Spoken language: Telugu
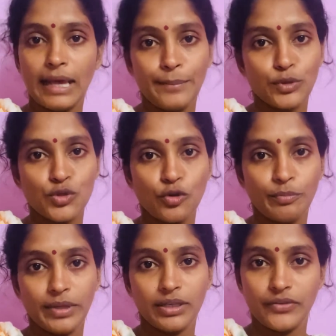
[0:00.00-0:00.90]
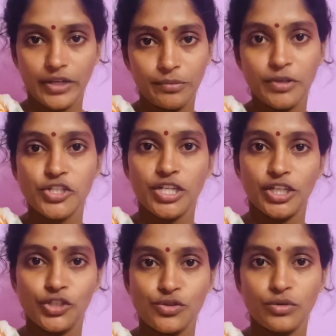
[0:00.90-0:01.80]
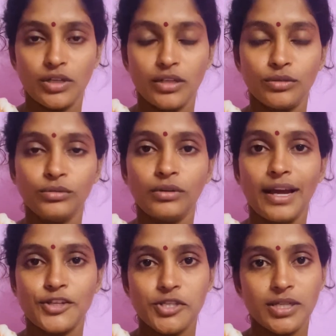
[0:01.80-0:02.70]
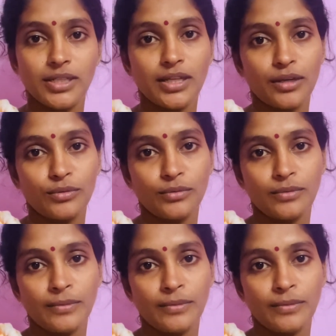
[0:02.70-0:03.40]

లాప్రోస్కోపిక్ ట్రీట్మెంట్ చేయించుకున్నాను యాక్చువల్లీ నాకు